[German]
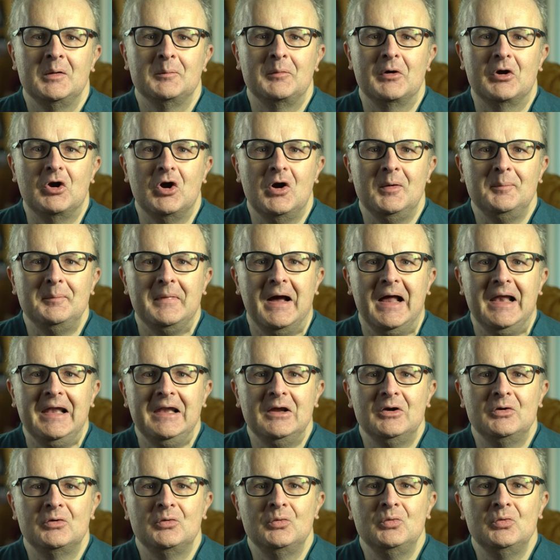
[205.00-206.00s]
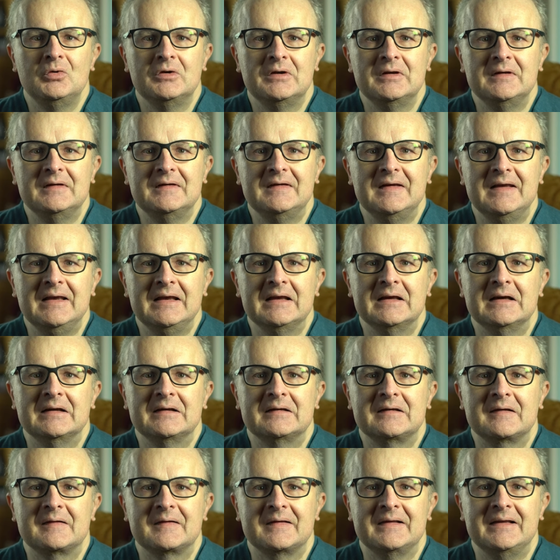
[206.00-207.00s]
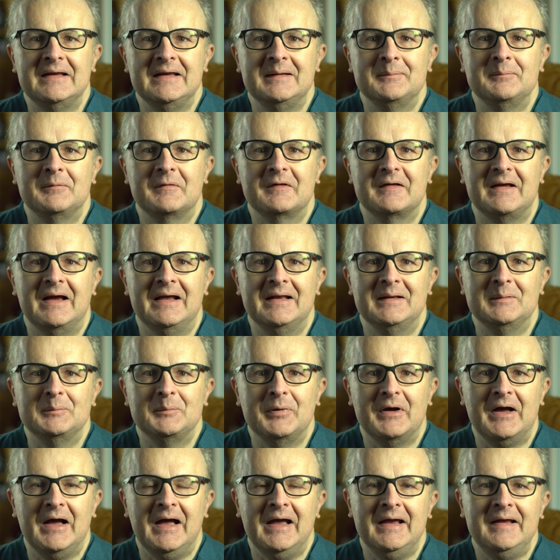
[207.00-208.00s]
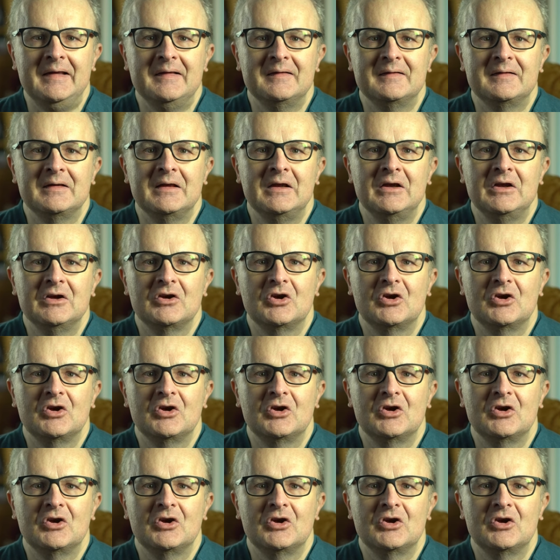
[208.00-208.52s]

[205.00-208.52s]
Bekommen alle guten Dinge des Lebens einen Preis,